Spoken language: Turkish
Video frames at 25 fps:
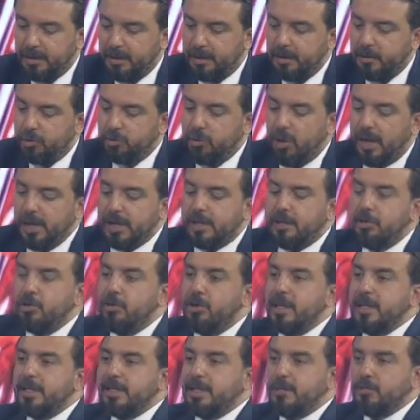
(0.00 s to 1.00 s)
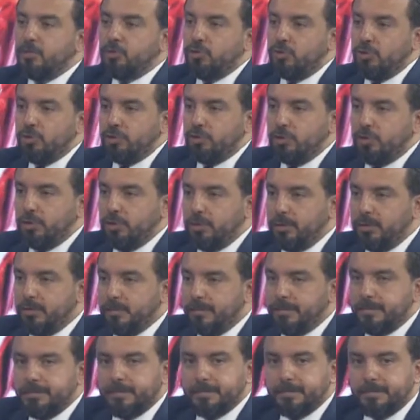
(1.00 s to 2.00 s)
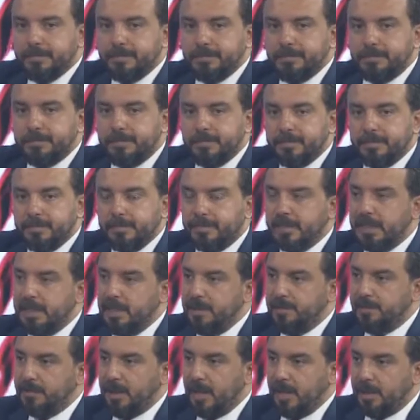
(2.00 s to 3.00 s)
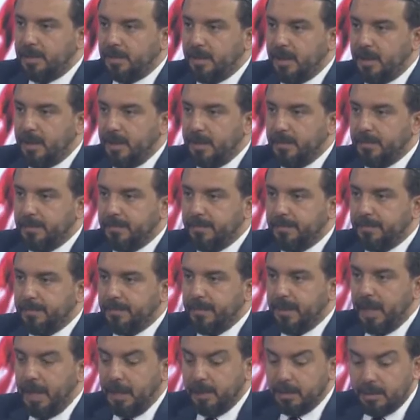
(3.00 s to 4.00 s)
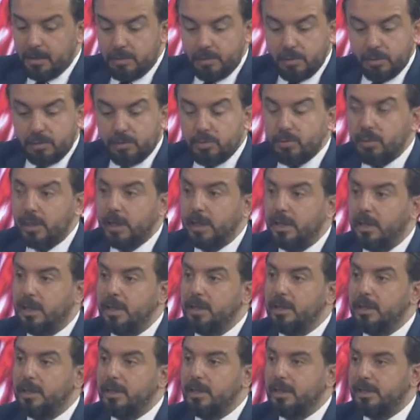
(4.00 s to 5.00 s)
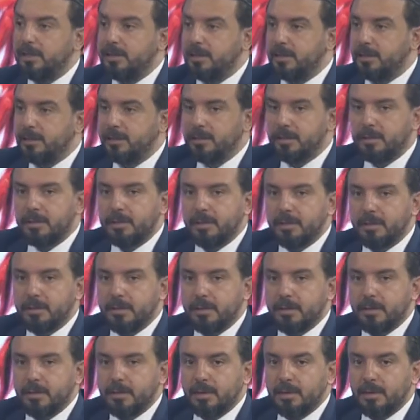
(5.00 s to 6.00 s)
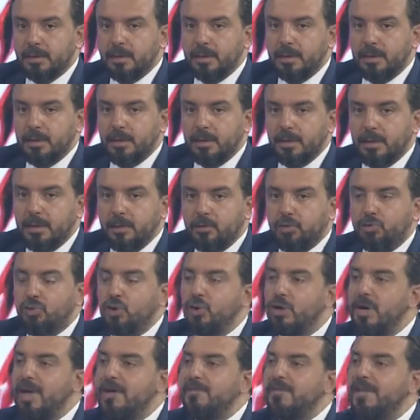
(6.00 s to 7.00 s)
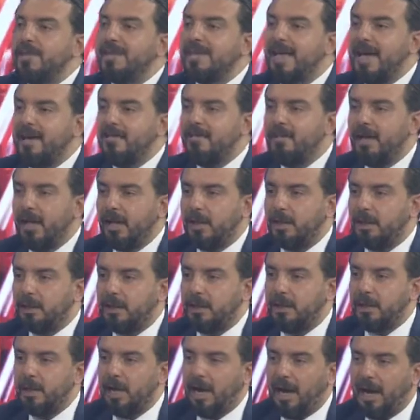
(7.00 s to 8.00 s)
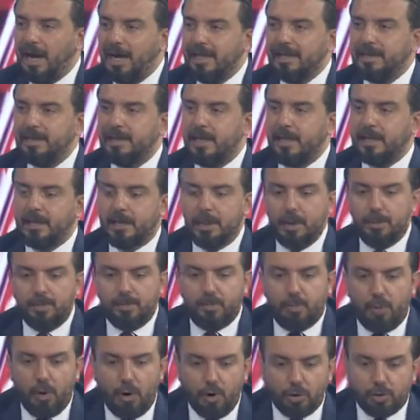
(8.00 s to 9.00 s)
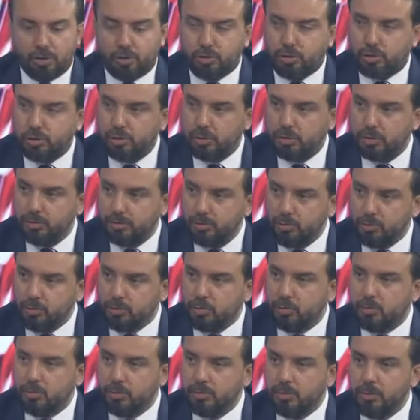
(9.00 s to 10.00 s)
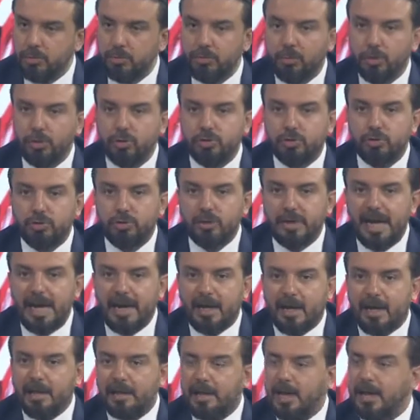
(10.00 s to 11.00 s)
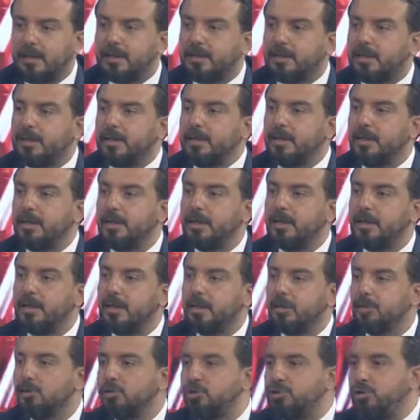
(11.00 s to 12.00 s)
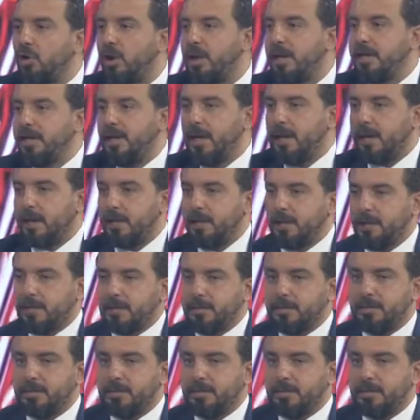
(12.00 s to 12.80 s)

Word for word: Şu anki yönetim kurulu Kıptek'te halkımız bunları iyi dinlesin. Görevi devraldığı andaki borç, bu kurumun borcu ne kadardı? Şu an ne kadar?